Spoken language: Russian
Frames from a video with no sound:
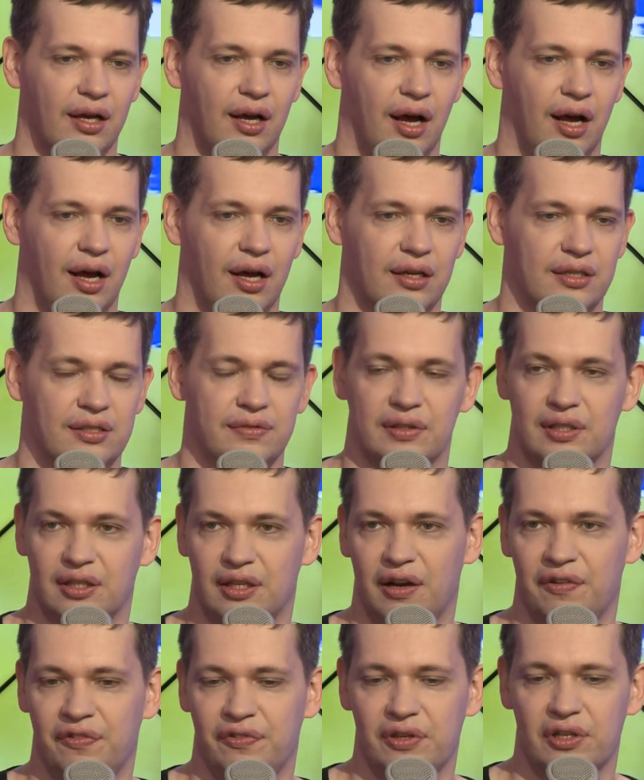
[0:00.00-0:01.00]
а,
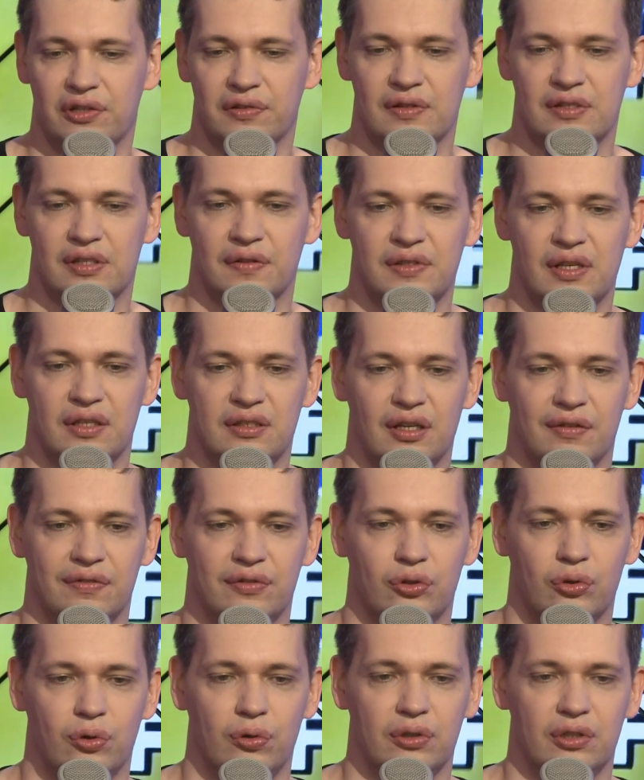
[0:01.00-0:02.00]
сфотографироваться, взять
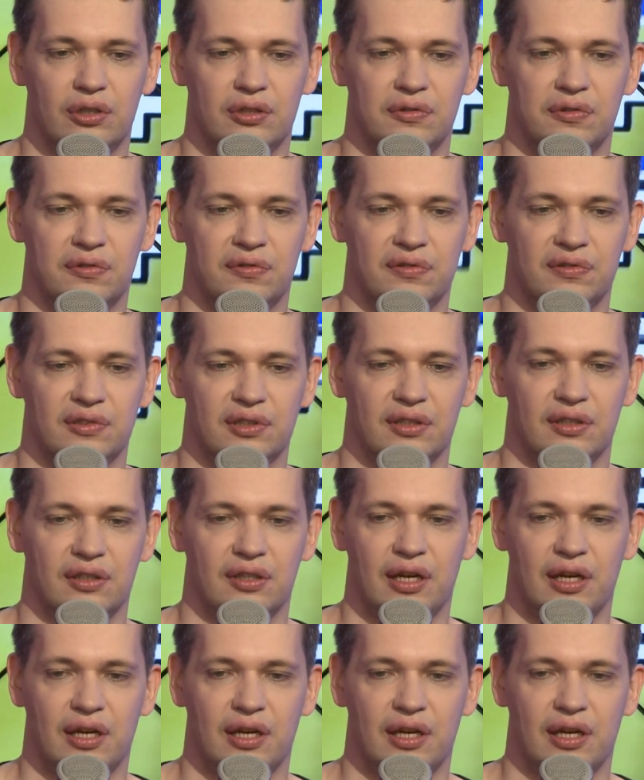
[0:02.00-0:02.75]
автограф. И,